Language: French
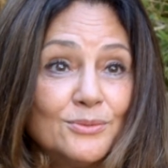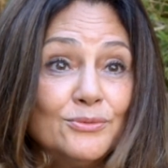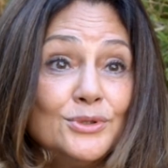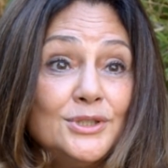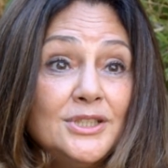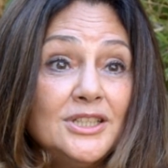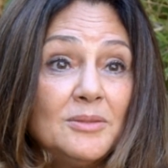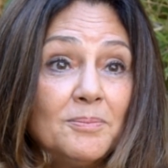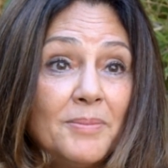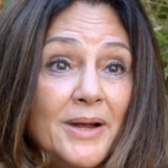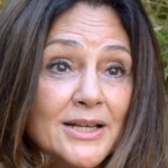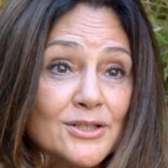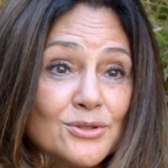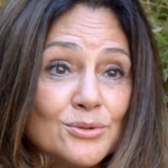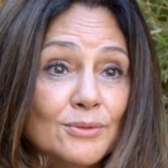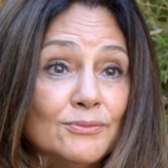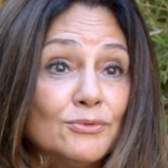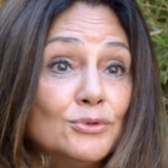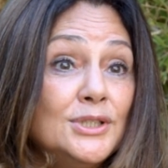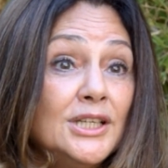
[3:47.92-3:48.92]
vous ne dites pas
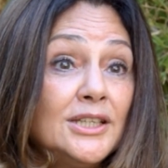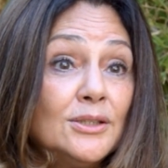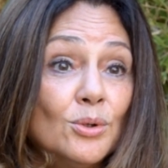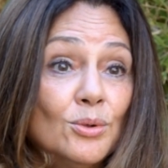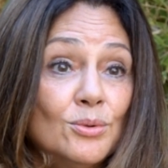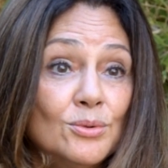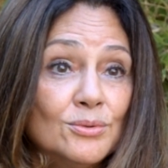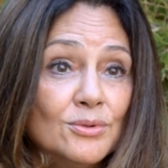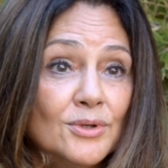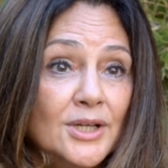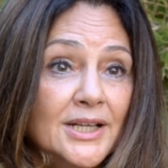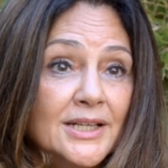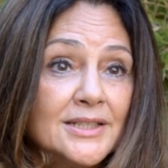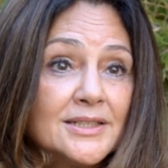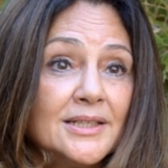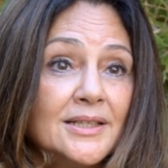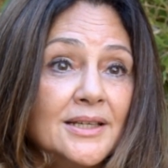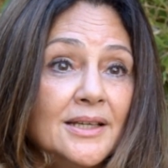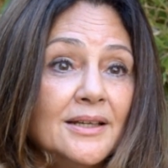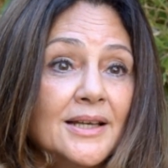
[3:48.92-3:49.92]
je, vous dites on.
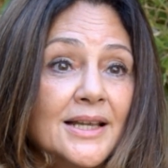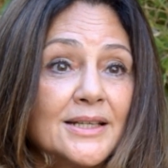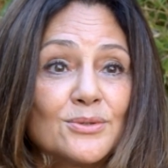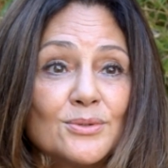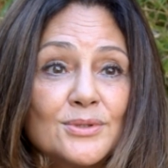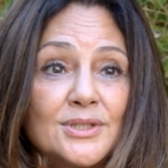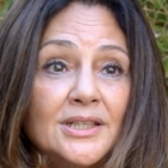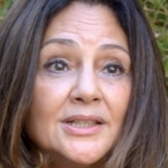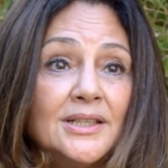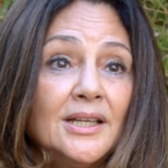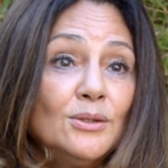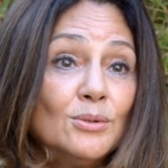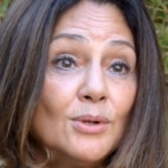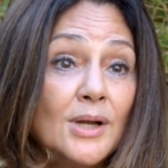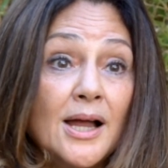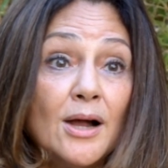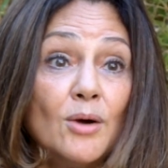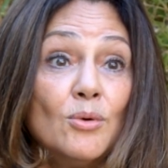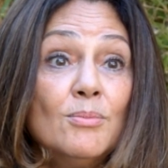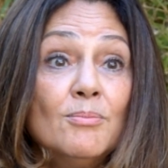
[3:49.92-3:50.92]
C'est la société de
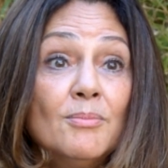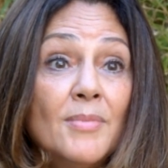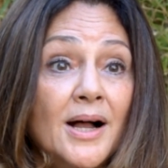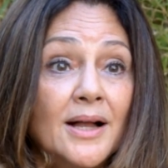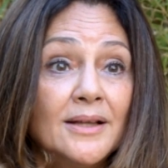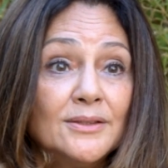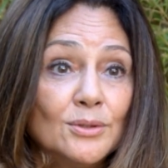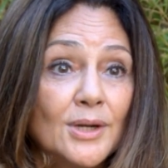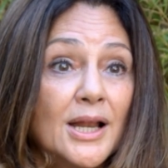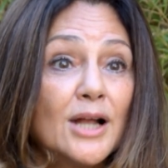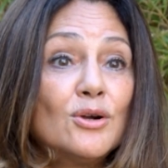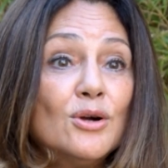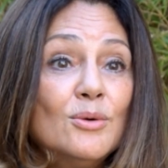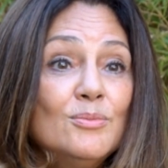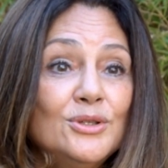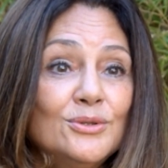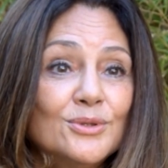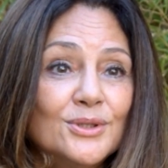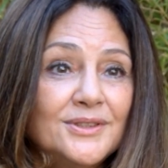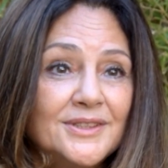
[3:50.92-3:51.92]
la umma », de la
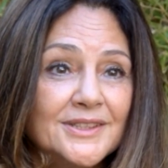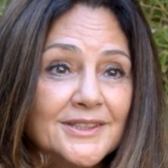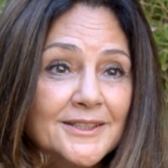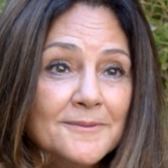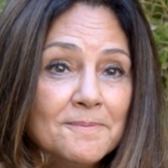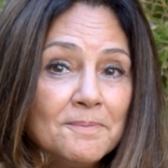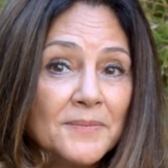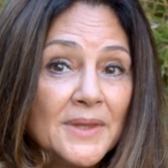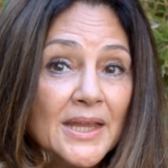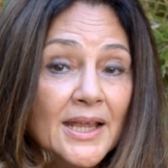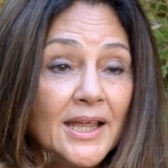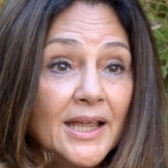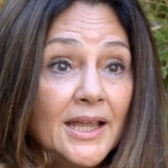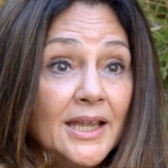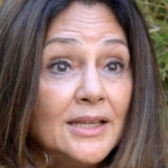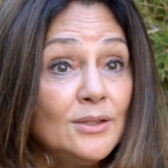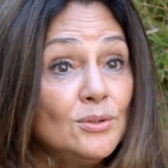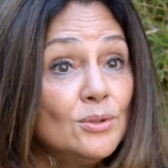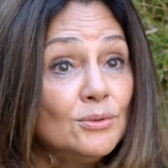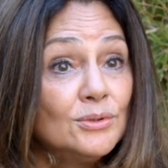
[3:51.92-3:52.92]
communauté.
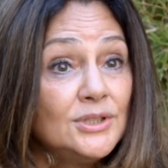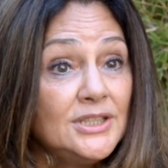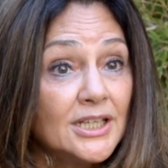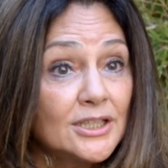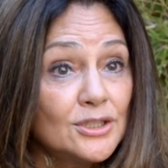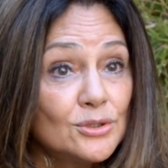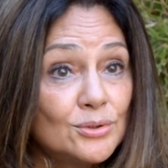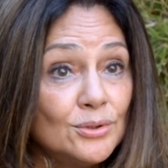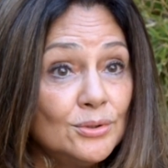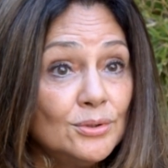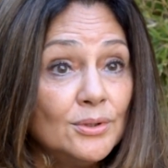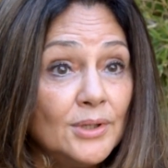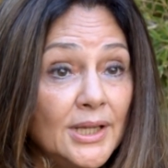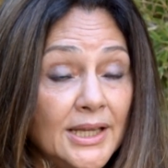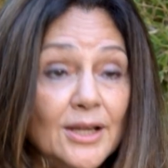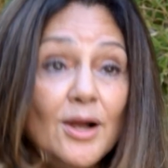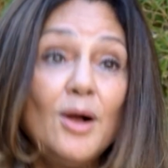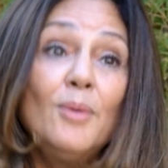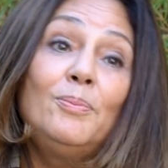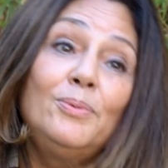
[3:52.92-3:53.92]
Et donc dire je,
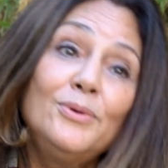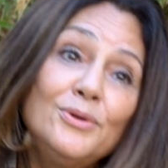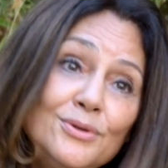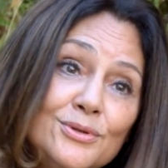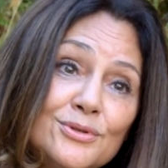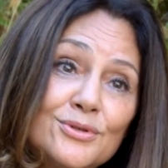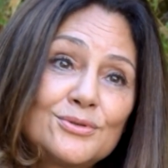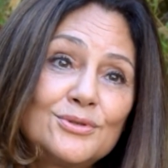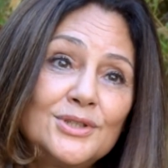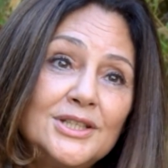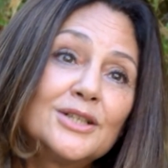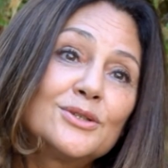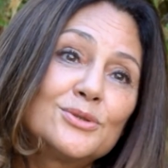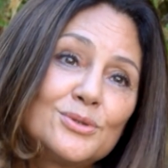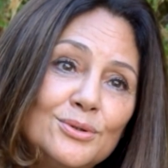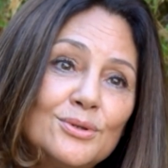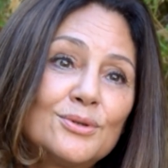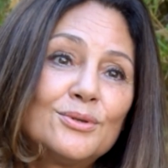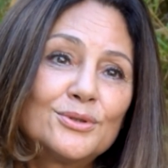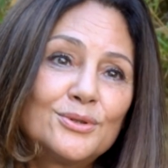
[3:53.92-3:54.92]
et en plus dire
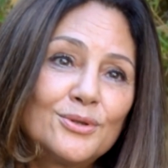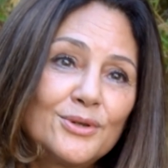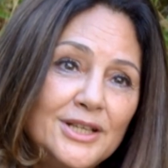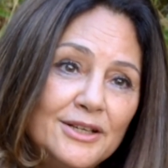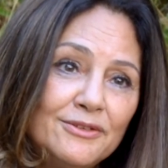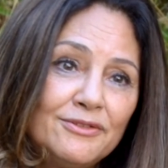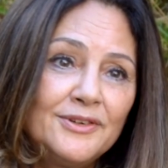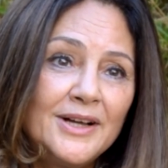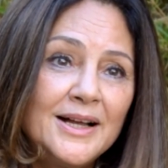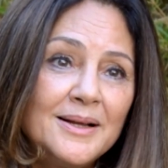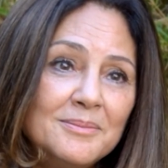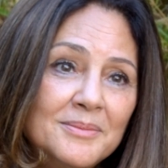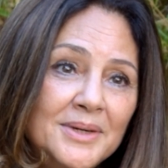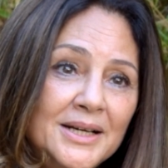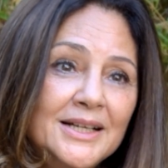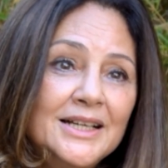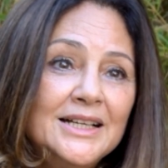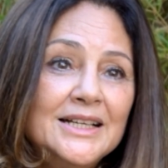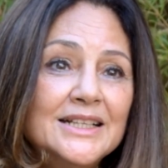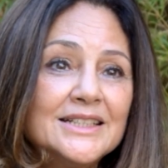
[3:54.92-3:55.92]
je quand on est femme,
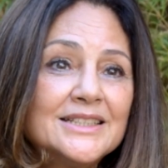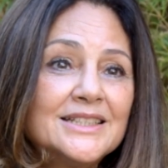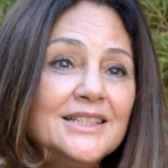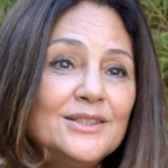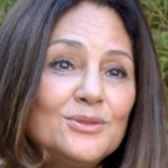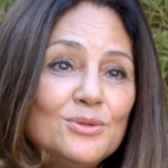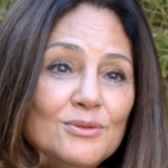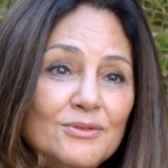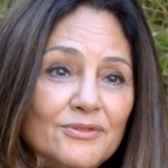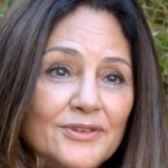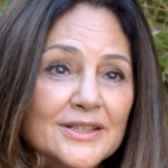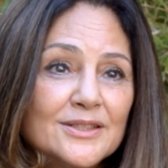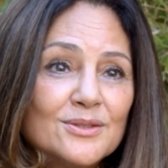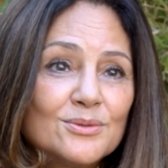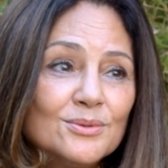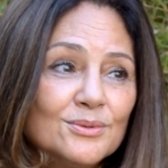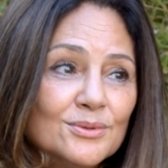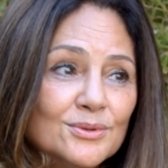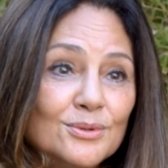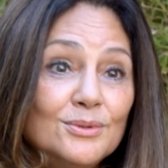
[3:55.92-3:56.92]
c'est une
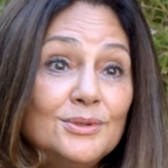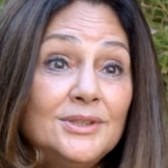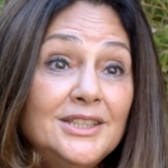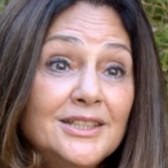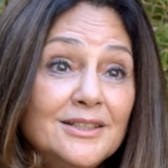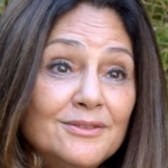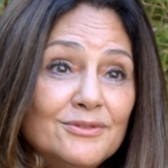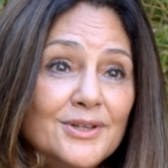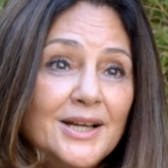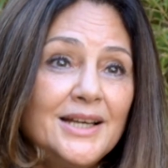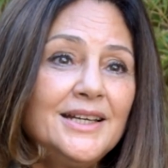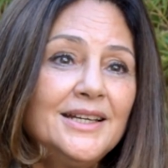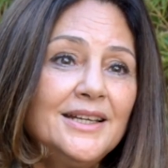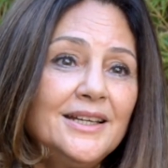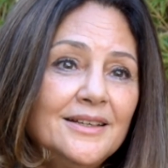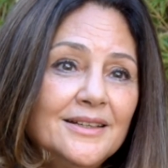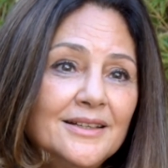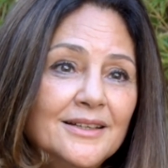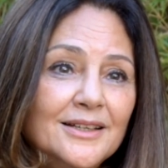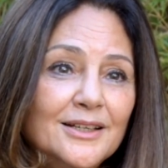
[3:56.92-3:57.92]
façon de
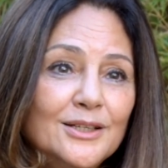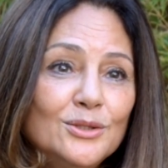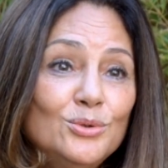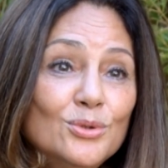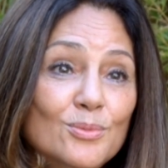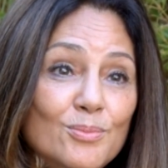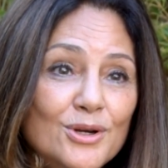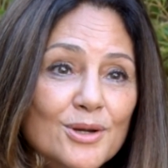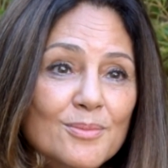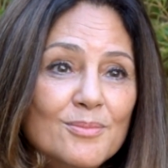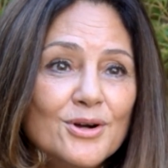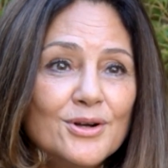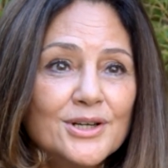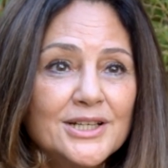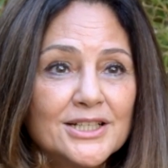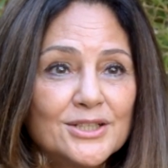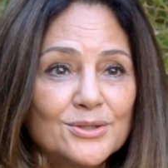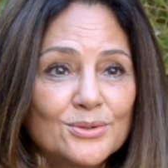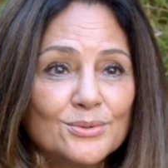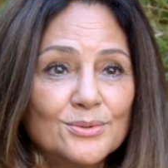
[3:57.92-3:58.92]
dévoiler doublement
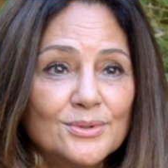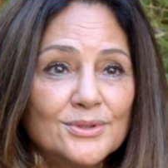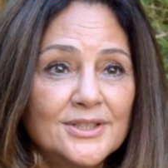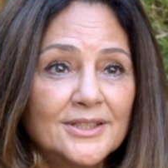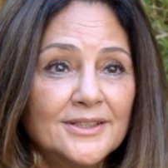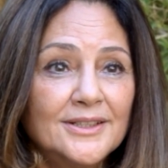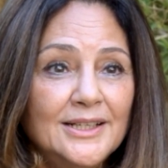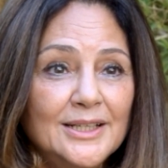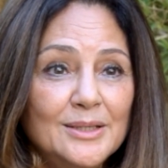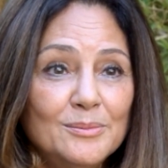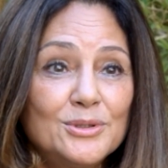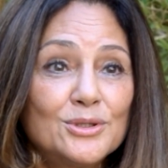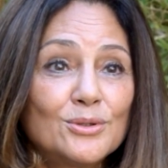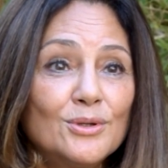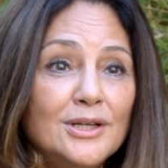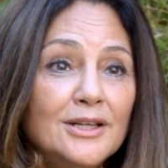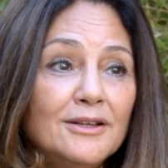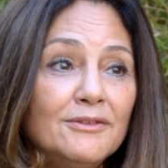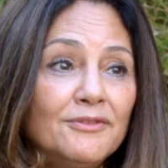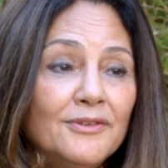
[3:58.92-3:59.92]
les choses, puisque
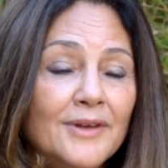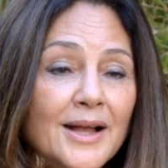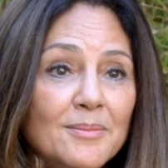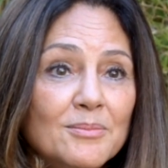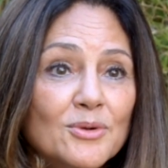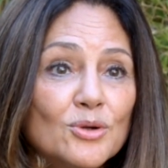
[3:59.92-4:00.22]
les femmes